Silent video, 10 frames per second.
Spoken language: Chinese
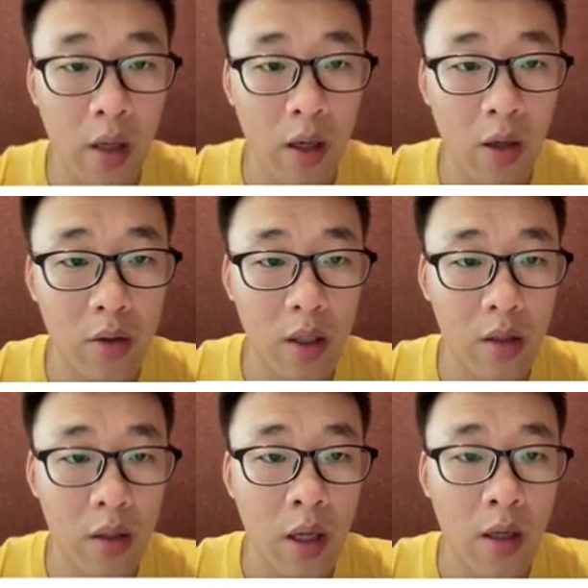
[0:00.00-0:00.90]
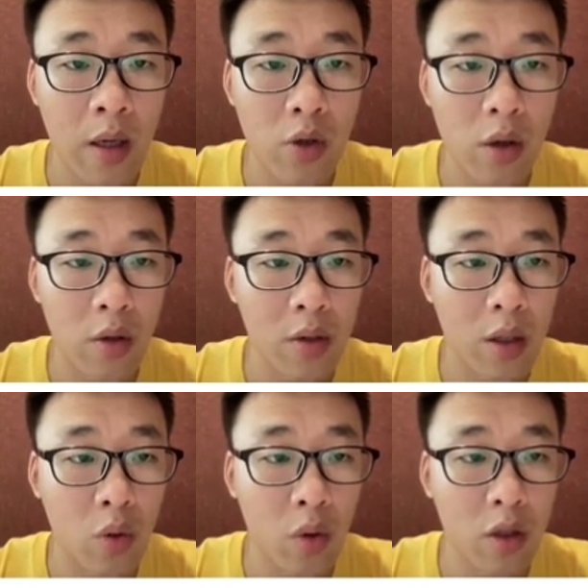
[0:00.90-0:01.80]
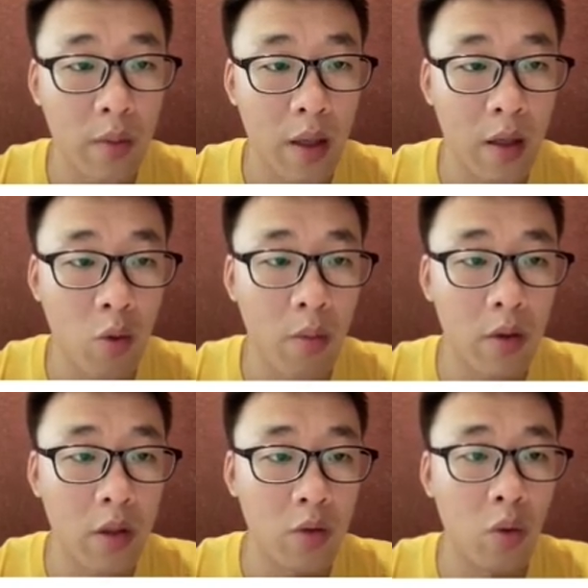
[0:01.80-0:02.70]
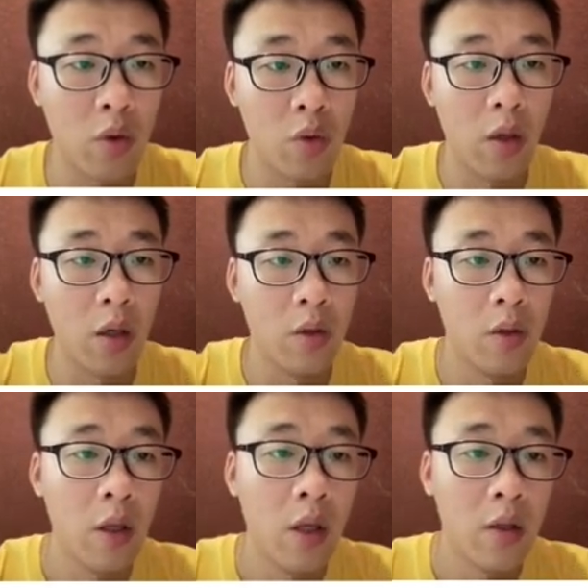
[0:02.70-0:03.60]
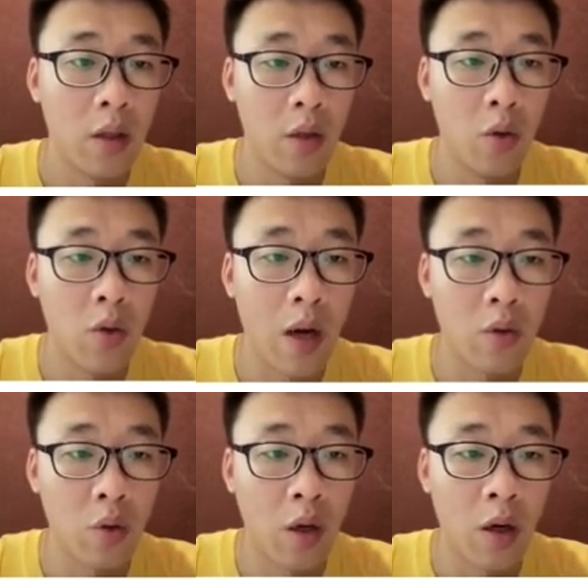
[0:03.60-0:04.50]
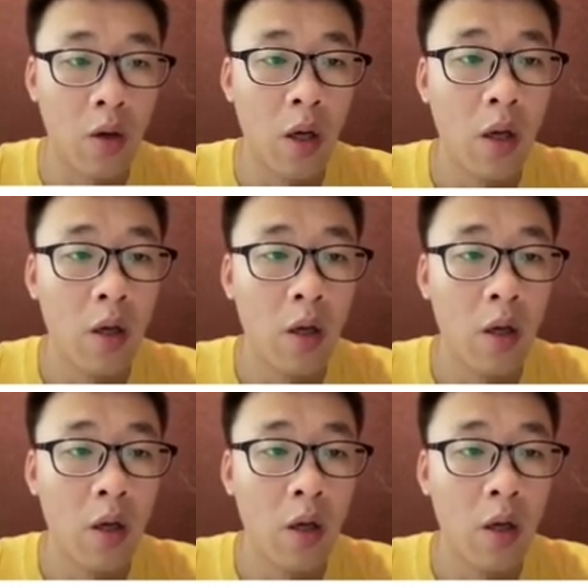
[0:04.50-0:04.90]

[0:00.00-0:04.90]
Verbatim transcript: 然后在 HLO 这个图层面呢，我们其实会做很的优化，主要